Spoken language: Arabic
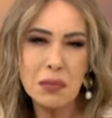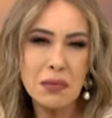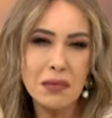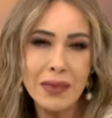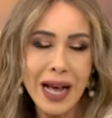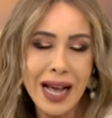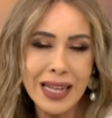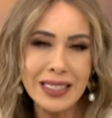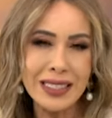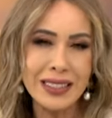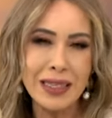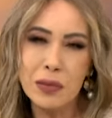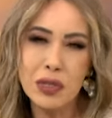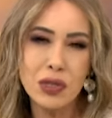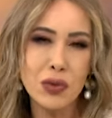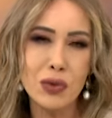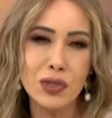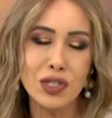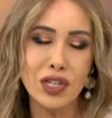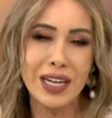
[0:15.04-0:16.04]
عادة
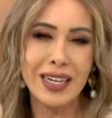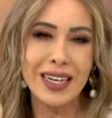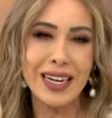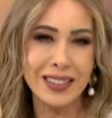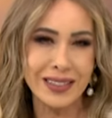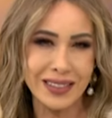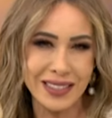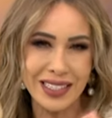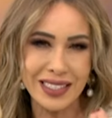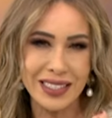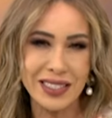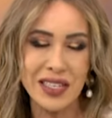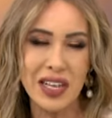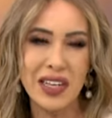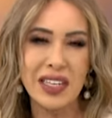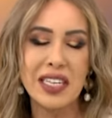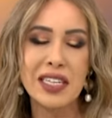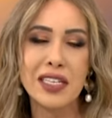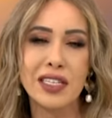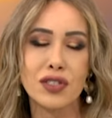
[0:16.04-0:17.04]
بتكون شغلات هيك
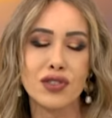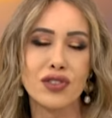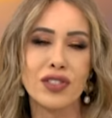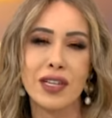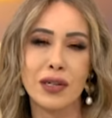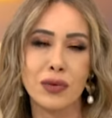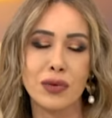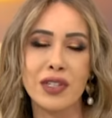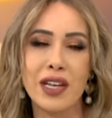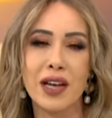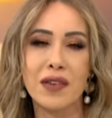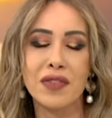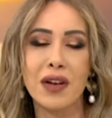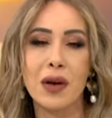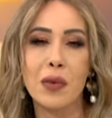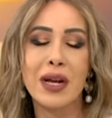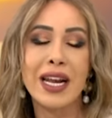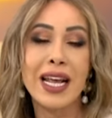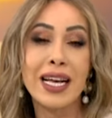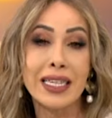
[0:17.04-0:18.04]
صغيرة جدا وتافهة
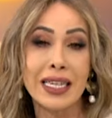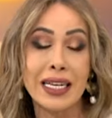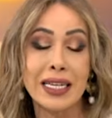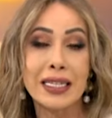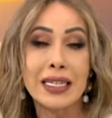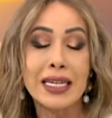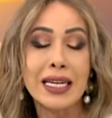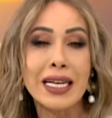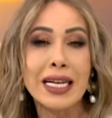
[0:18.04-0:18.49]
ولكن مم.